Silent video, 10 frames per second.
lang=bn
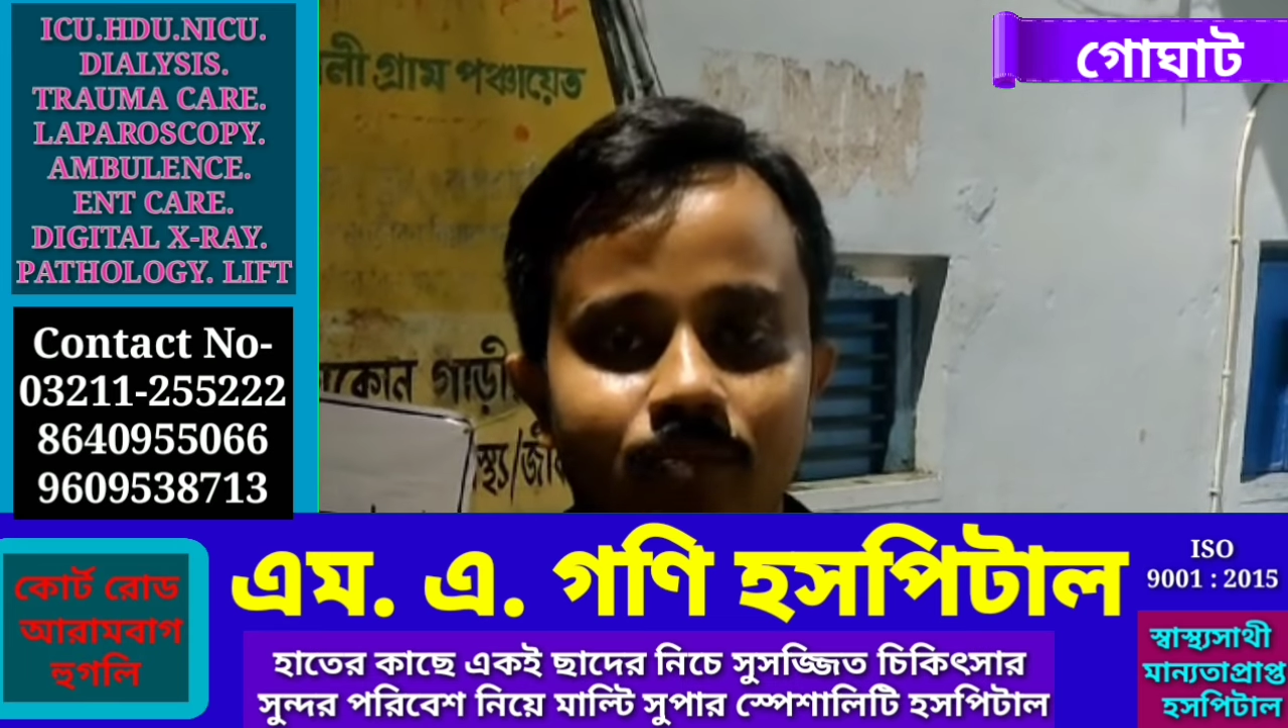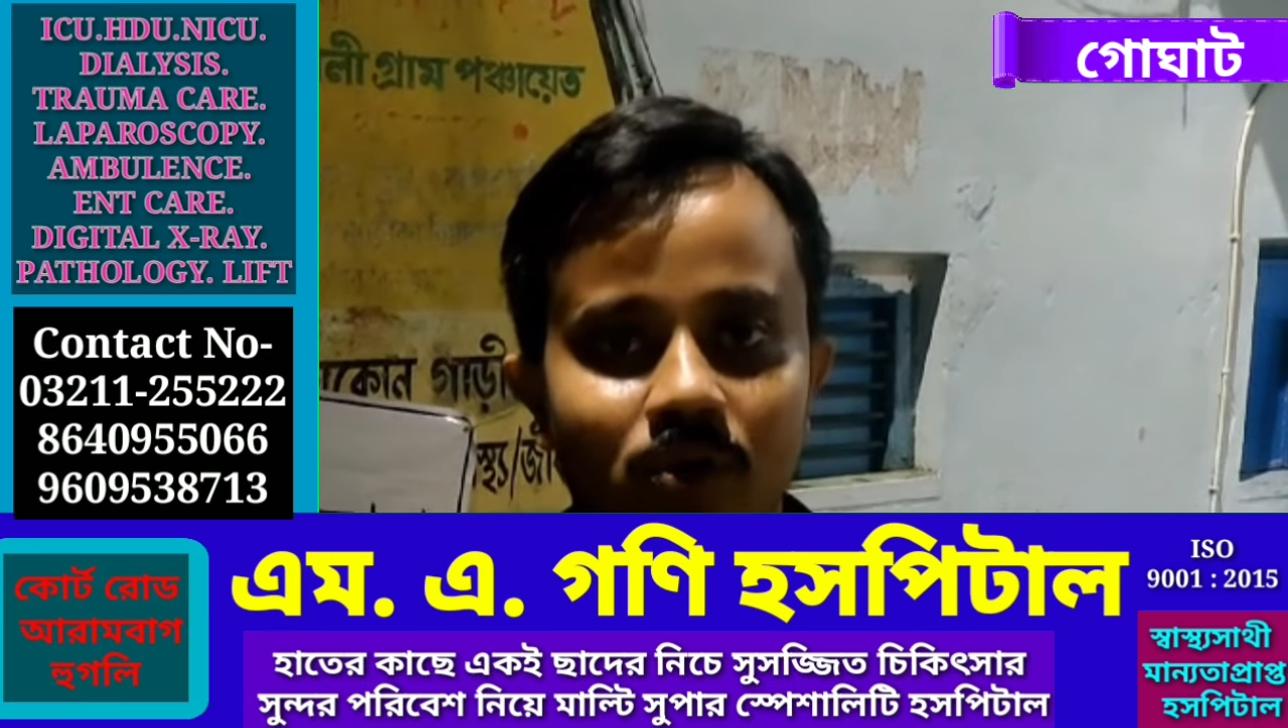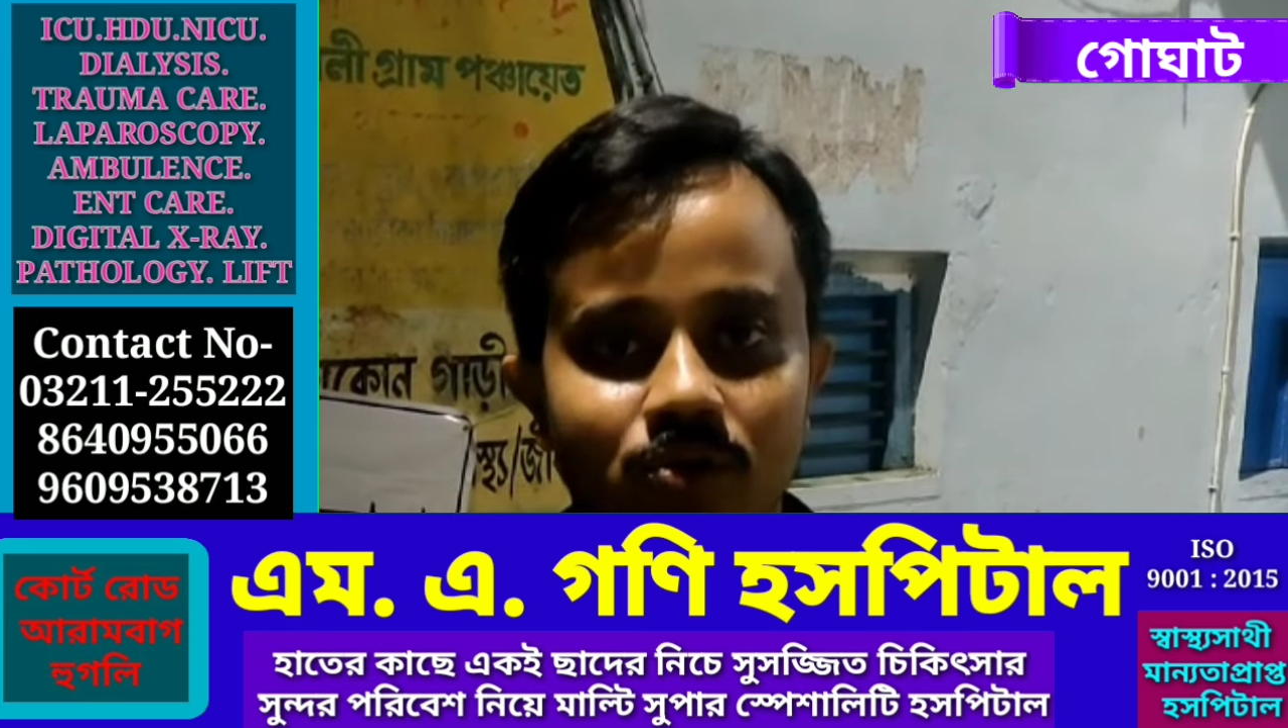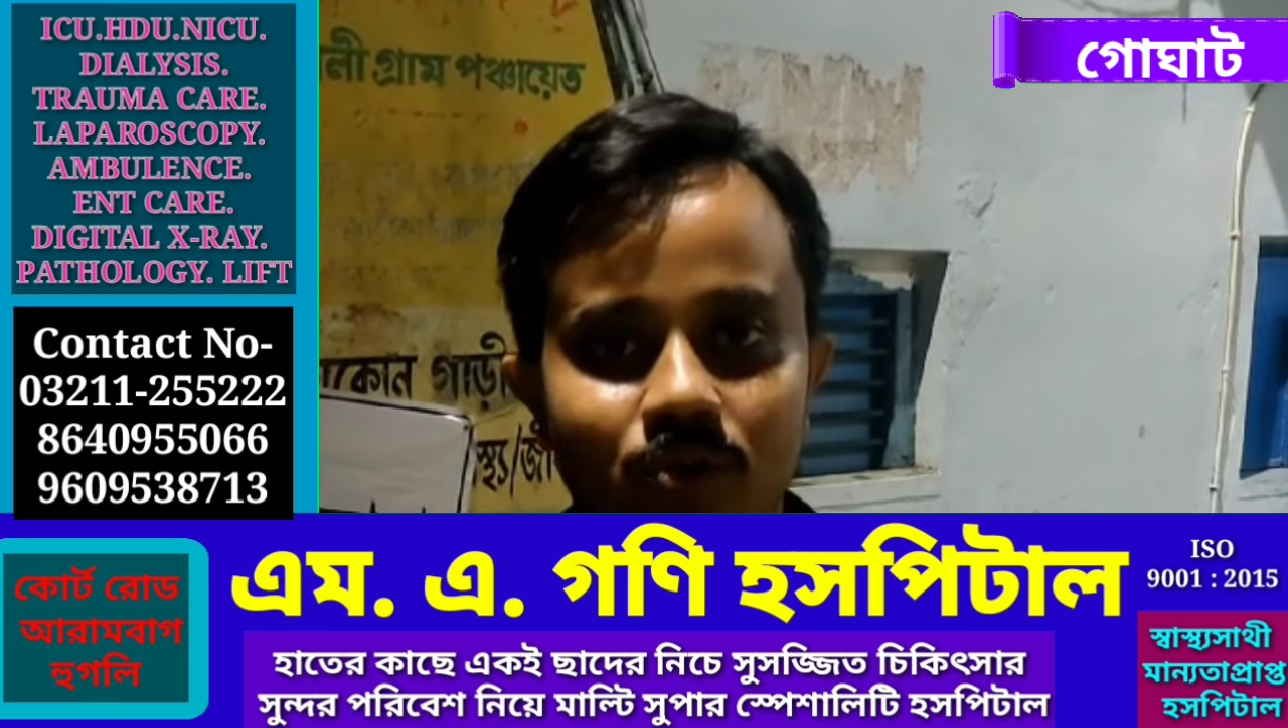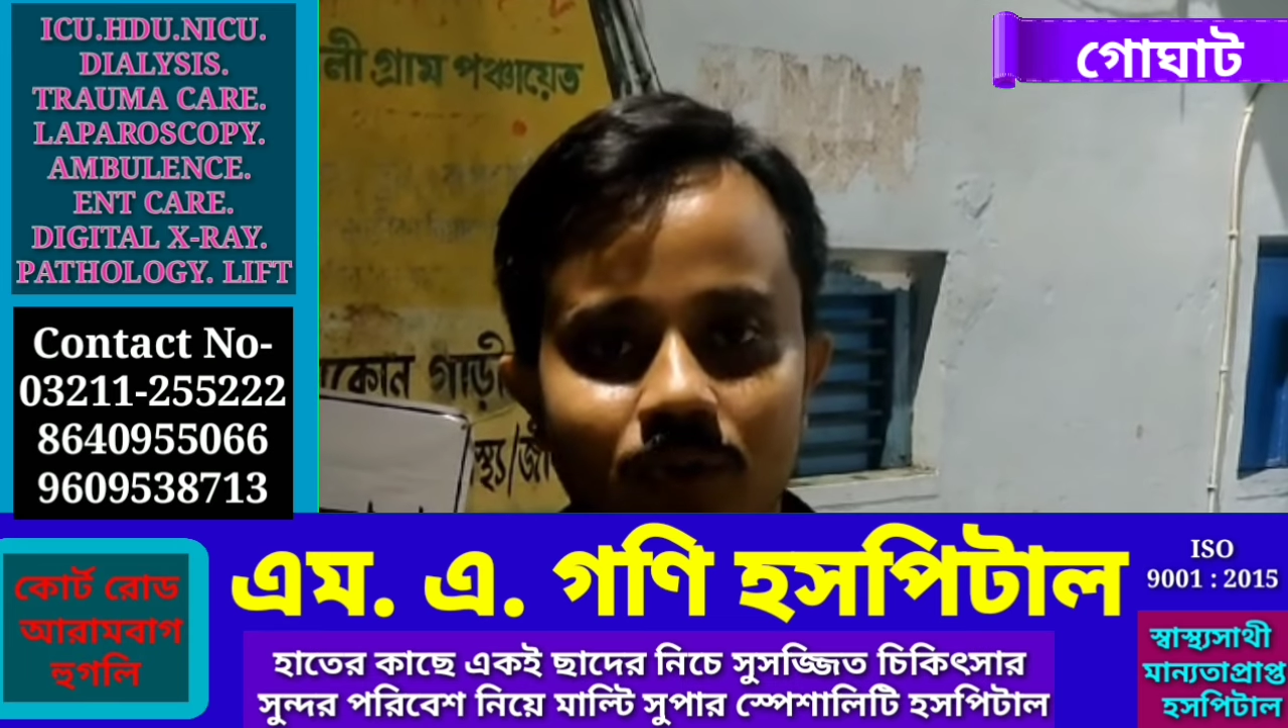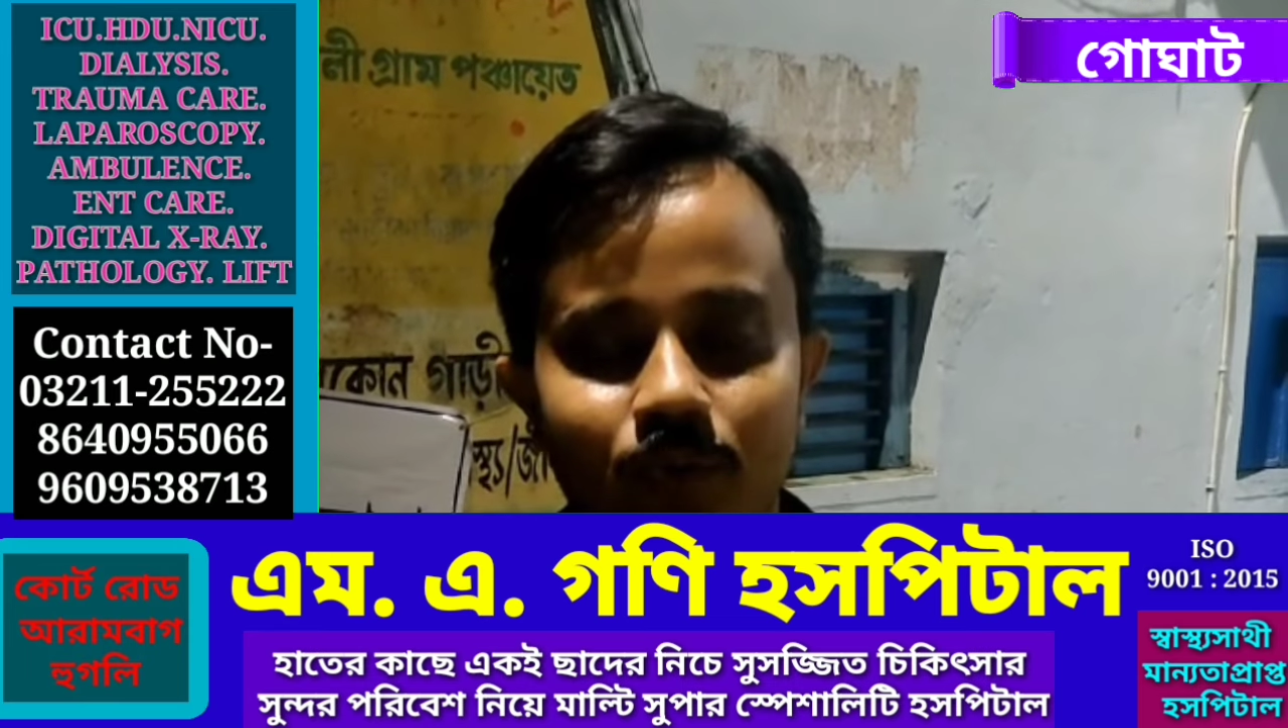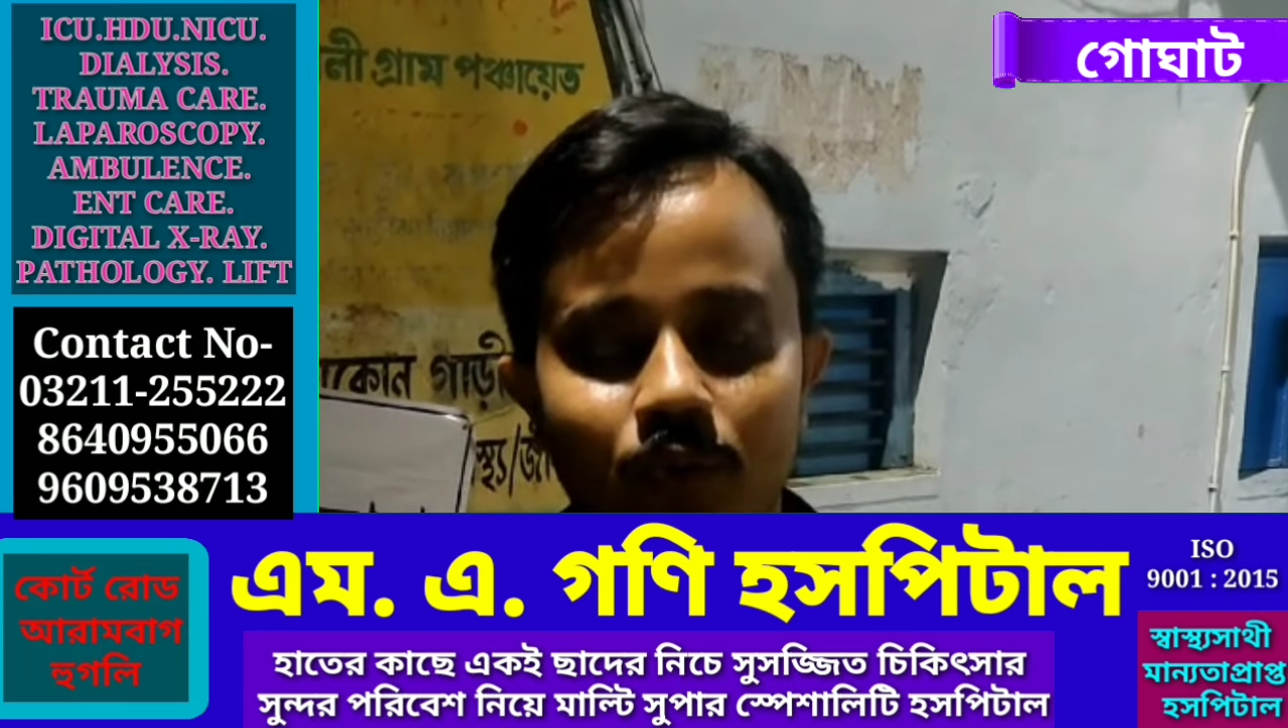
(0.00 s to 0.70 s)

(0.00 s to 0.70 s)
বস্ত্র